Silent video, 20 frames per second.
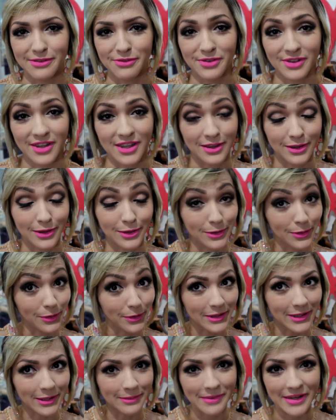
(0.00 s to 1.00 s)
eu fiquei
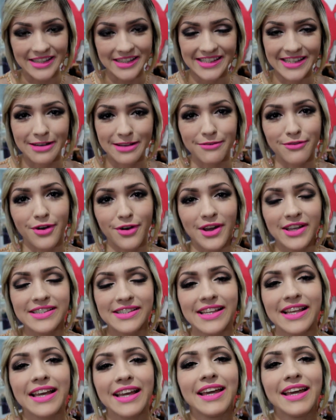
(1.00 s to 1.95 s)
totalmente sem voz